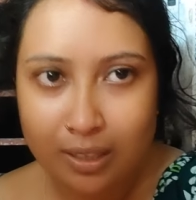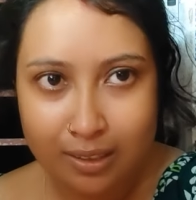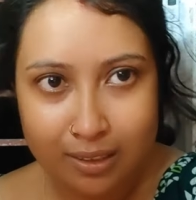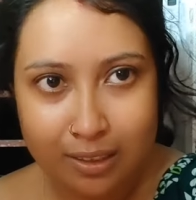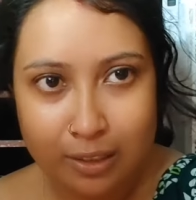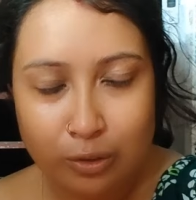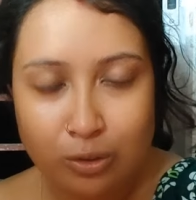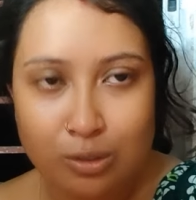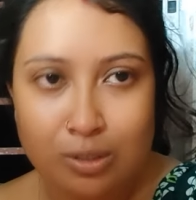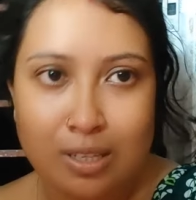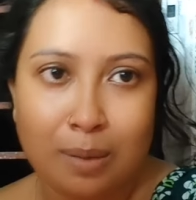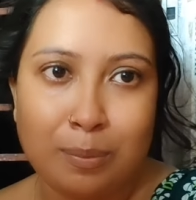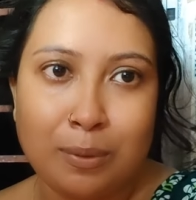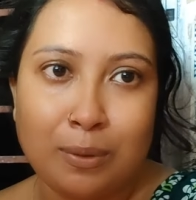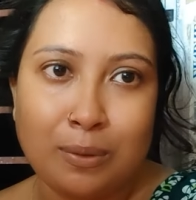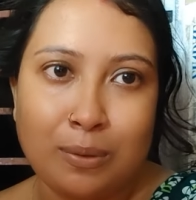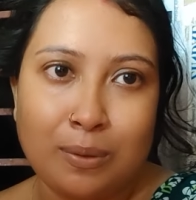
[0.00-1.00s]
তাদেরকে একটু
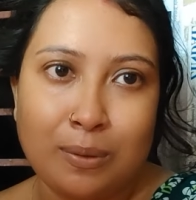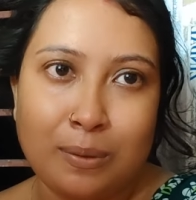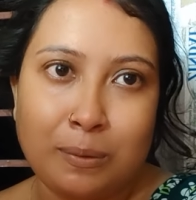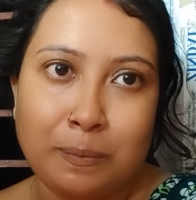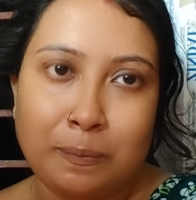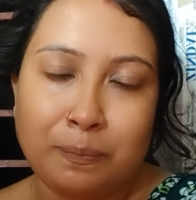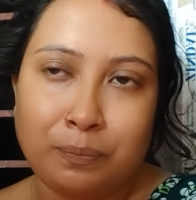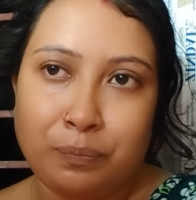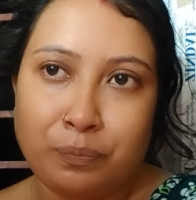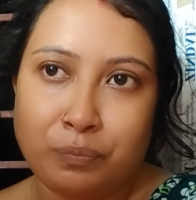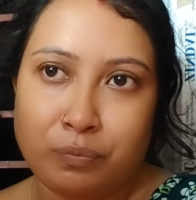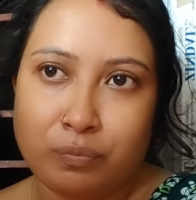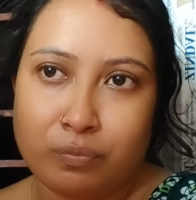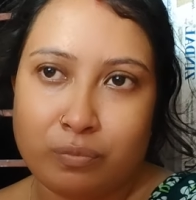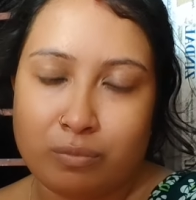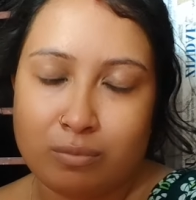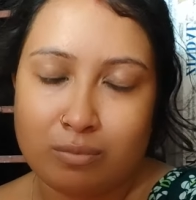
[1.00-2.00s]
সাপোর্ট করো
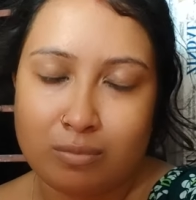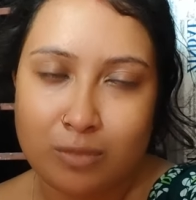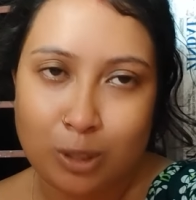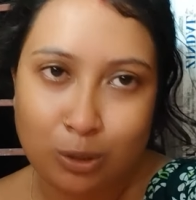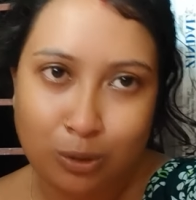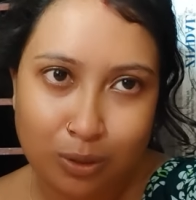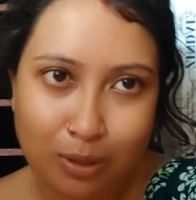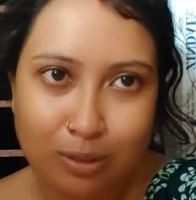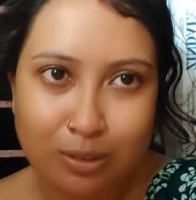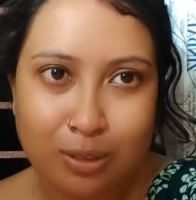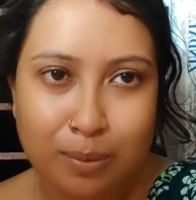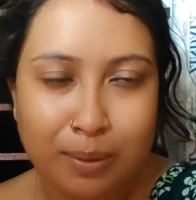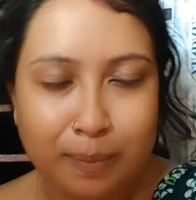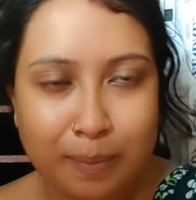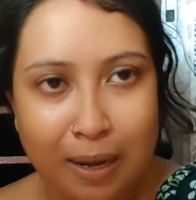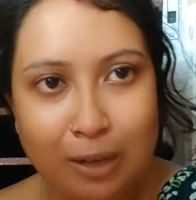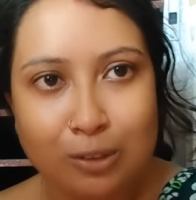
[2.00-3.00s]
তো চলো
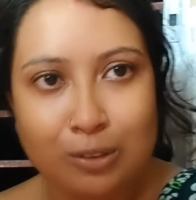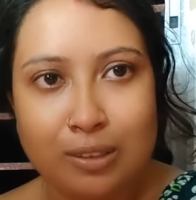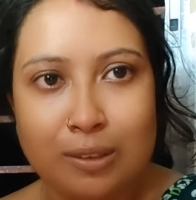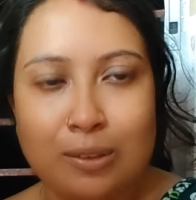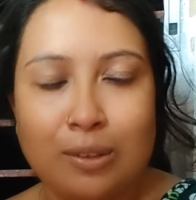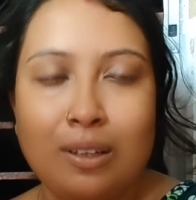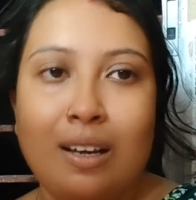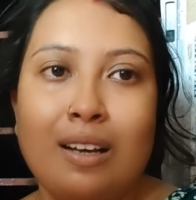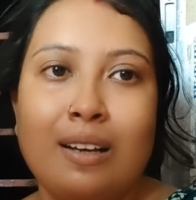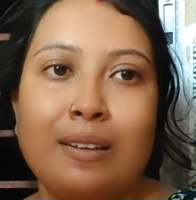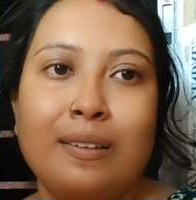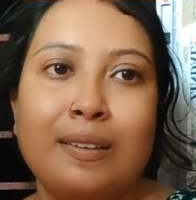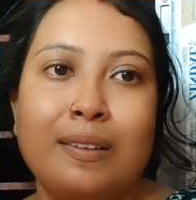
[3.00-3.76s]
সবাই ভালো থেকো